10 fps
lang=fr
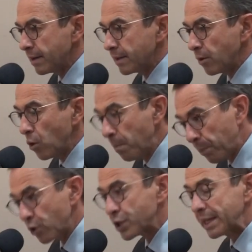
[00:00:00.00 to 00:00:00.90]
euh,
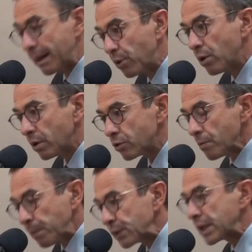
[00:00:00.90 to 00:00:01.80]
au projet
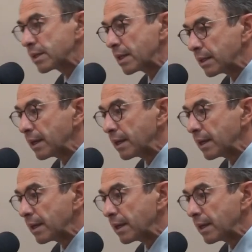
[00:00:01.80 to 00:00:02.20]
d'abord. Je pensais que